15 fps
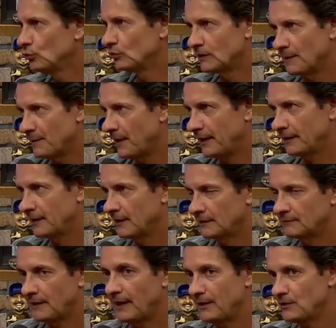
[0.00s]
também, né?
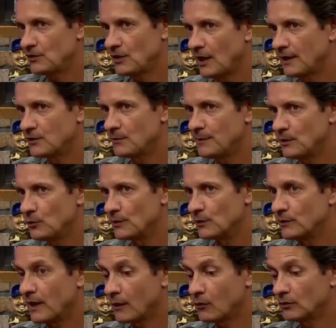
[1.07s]
Tende hum. a diminuir.
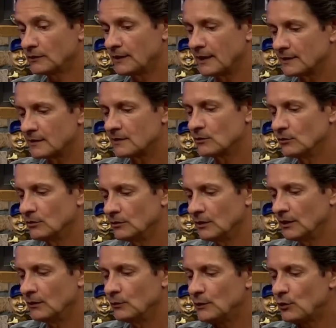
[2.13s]
O que acontece?
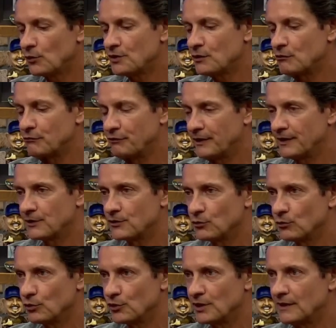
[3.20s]
O hidrogênio verde
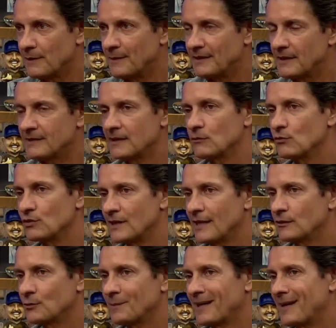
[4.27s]
hoje também está sendo
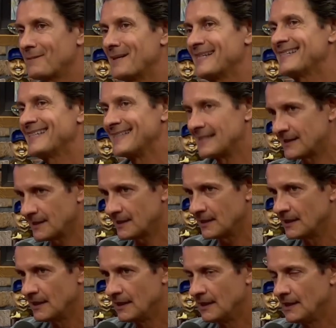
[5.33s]
usado para
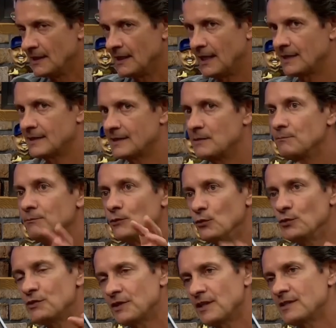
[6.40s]
abastecer as
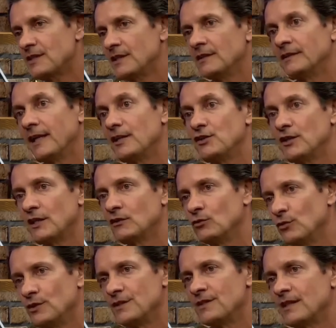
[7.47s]
indústrias que têm
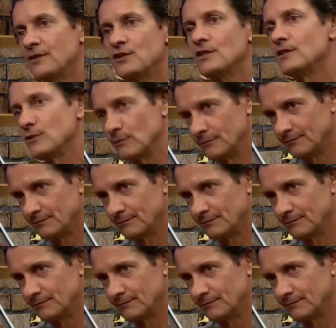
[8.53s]
geradores a diesel.